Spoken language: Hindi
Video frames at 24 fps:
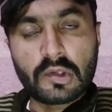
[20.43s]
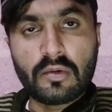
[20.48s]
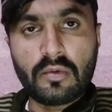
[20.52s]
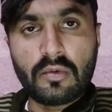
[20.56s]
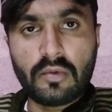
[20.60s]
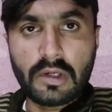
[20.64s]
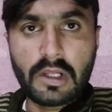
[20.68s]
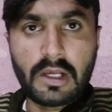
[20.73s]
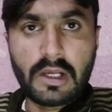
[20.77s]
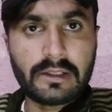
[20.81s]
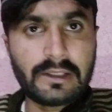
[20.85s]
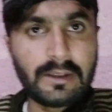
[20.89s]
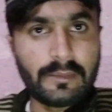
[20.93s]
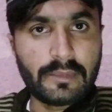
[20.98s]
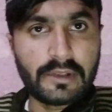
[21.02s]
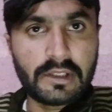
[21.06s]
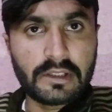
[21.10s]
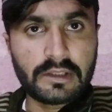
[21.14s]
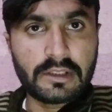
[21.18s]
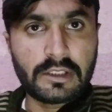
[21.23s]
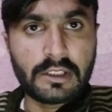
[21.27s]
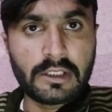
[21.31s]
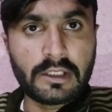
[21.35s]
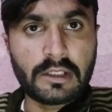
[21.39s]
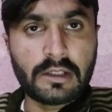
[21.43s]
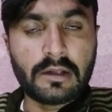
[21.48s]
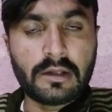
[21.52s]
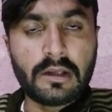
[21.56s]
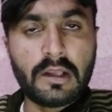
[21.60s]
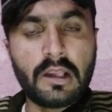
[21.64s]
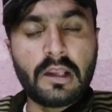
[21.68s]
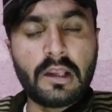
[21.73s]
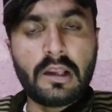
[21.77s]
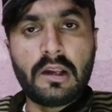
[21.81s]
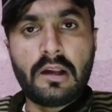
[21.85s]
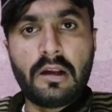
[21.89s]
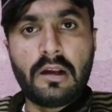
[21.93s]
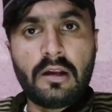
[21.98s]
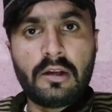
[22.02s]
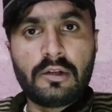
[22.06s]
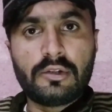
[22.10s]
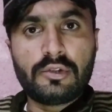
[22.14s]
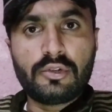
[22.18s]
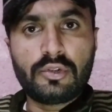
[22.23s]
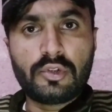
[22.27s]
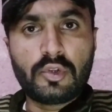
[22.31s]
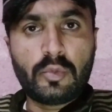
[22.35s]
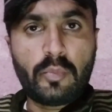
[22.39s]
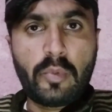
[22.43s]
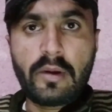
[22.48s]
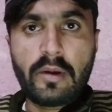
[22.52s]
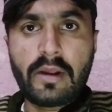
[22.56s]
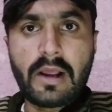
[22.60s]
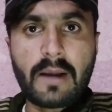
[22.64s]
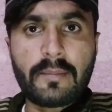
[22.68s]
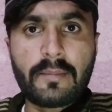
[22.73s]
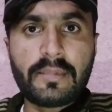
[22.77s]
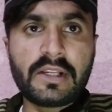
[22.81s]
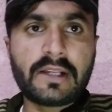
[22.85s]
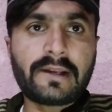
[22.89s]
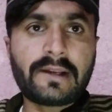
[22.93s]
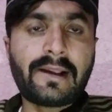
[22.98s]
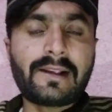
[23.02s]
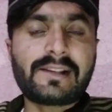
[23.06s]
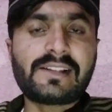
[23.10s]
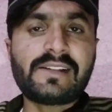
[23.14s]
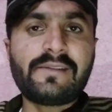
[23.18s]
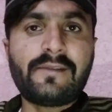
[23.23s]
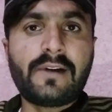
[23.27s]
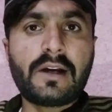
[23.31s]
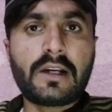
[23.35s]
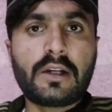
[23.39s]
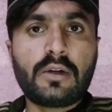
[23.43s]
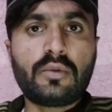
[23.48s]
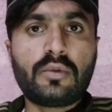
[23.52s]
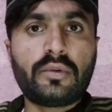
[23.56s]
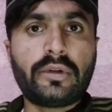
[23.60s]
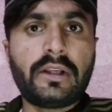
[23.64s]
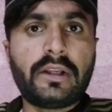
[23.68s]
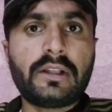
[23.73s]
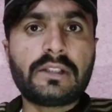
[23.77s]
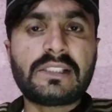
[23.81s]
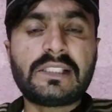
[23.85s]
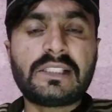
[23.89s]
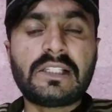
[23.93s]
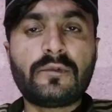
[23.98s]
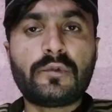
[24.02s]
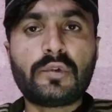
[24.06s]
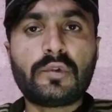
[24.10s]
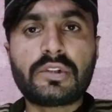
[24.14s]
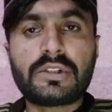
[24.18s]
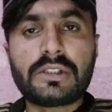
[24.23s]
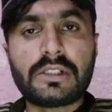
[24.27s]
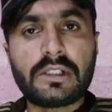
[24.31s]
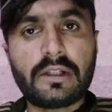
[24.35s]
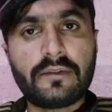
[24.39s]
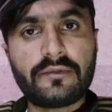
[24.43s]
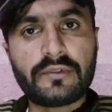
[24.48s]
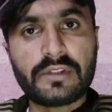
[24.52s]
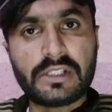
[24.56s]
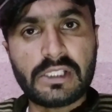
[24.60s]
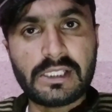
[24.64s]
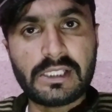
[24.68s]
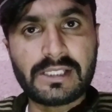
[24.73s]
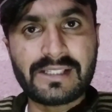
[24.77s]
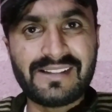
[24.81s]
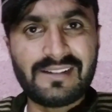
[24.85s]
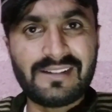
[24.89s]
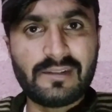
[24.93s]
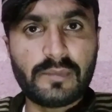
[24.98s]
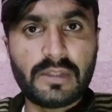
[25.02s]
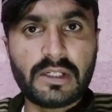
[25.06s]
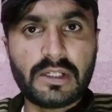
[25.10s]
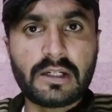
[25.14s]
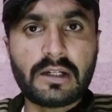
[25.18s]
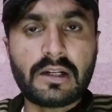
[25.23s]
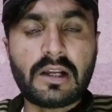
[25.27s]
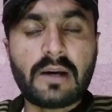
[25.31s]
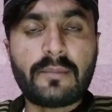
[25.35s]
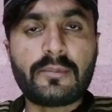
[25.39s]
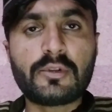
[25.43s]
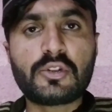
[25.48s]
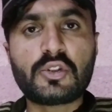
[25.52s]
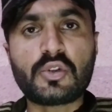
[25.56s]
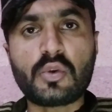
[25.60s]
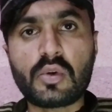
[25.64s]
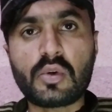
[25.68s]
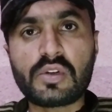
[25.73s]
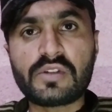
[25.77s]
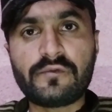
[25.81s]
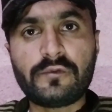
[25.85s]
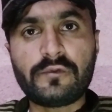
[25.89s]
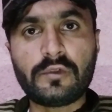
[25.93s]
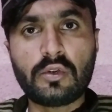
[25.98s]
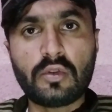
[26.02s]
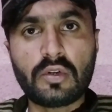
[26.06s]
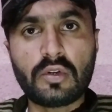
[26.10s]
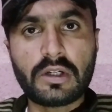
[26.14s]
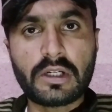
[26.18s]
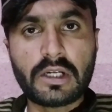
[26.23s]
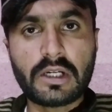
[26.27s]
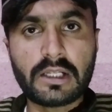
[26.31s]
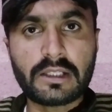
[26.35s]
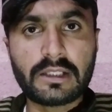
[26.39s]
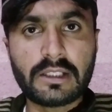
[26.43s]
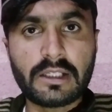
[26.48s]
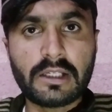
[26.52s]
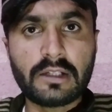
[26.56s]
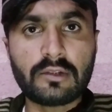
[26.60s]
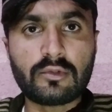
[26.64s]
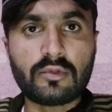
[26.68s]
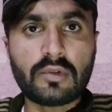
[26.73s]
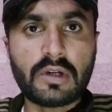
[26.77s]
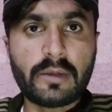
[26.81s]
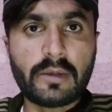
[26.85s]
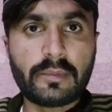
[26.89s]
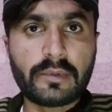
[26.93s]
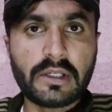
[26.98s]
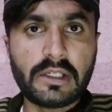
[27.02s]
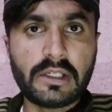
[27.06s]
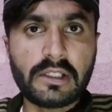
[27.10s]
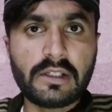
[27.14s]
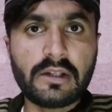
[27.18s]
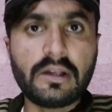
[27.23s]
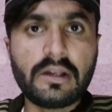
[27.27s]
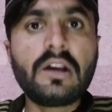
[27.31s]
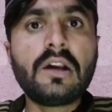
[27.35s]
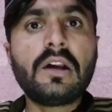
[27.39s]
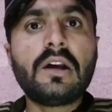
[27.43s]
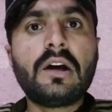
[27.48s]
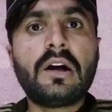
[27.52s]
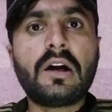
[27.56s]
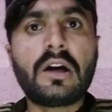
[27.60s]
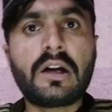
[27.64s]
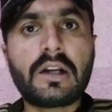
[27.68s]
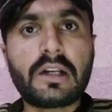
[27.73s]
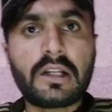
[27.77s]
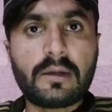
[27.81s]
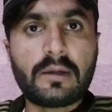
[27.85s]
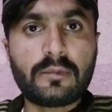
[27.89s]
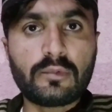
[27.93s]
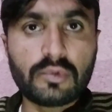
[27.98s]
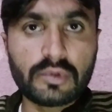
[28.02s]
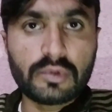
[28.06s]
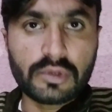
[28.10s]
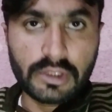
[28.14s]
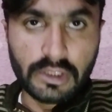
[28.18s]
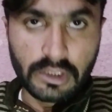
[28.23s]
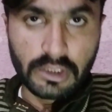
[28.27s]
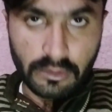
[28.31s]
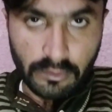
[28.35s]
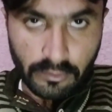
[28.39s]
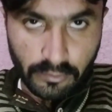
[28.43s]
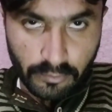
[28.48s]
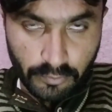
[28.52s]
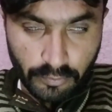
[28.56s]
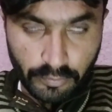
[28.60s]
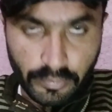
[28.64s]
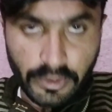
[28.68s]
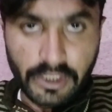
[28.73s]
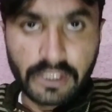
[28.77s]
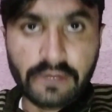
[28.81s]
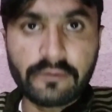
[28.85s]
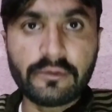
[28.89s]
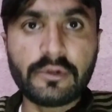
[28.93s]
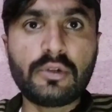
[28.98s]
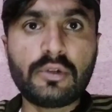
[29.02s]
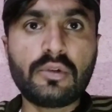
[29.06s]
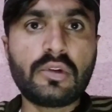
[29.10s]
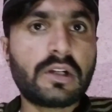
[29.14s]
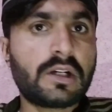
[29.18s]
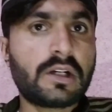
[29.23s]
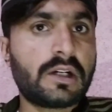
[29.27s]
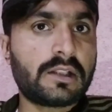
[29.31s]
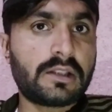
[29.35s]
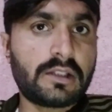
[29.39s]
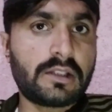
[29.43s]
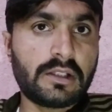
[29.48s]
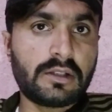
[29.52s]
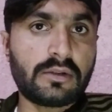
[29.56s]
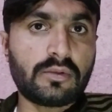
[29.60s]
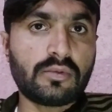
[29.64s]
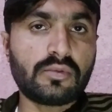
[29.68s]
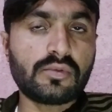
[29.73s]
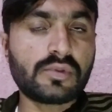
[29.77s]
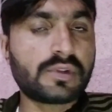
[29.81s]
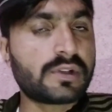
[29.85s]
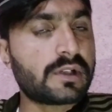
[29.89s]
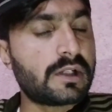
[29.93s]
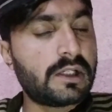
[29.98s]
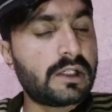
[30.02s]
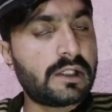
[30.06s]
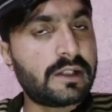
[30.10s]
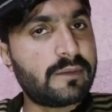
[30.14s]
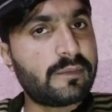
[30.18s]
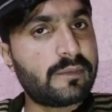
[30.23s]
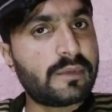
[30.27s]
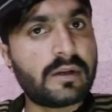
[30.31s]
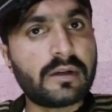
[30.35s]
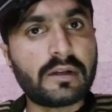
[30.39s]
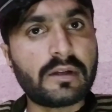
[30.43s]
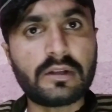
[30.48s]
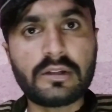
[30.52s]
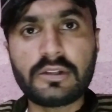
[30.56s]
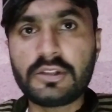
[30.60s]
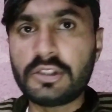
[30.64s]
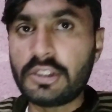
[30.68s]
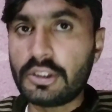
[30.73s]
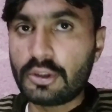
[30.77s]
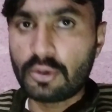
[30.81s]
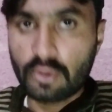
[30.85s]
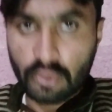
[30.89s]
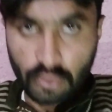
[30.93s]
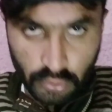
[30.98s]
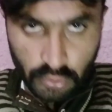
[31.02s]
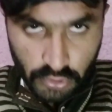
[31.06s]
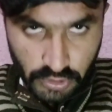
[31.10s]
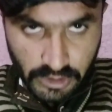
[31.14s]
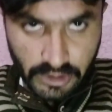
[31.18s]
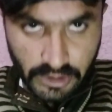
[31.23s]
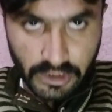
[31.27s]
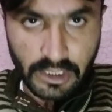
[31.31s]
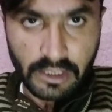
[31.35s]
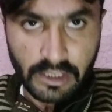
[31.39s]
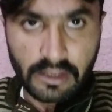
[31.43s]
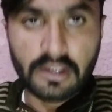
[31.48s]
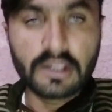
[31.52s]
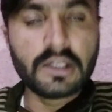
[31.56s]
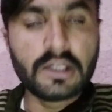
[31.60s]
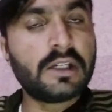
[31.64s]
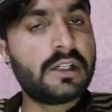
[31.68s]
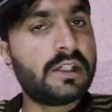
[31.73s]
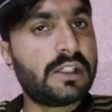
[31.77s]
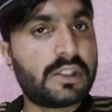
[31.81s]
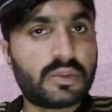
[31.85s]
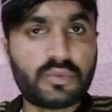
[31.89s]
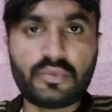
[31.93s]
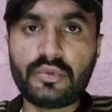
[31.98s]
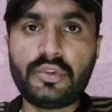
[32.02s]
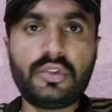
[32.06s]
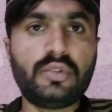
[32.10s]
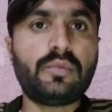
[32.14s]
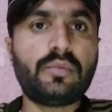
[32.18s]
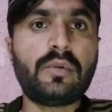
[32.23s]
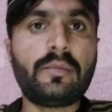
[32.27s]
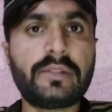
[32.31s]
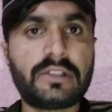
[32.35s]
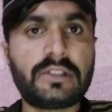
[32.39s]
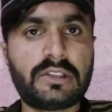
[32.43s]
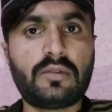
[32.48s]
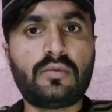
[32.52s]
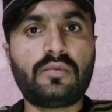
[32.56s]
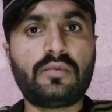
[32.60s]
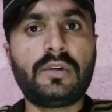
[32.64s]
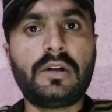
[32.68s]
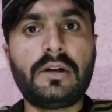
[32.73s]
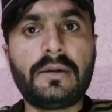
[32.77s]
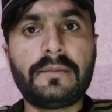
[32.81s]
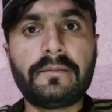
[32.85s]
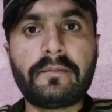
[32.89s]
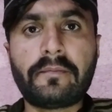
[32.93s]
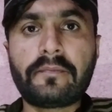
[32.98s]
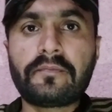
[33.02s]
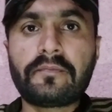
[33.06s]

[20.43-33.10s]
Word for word: और आगे बढ़ते हैं यूट्यूब पर आपने कैसे वायरल होना है सिर्फ और सिर्फ तीस दिन में अगर आप शॉर्ट्स वीडियो लगाते हैं तो आपके लिए अगर आप दूसरी बड़ी वीडियो लगाते हैं तो उसके लिए मैं ये दोनों तरीके इस वीडियो में बताऊँगा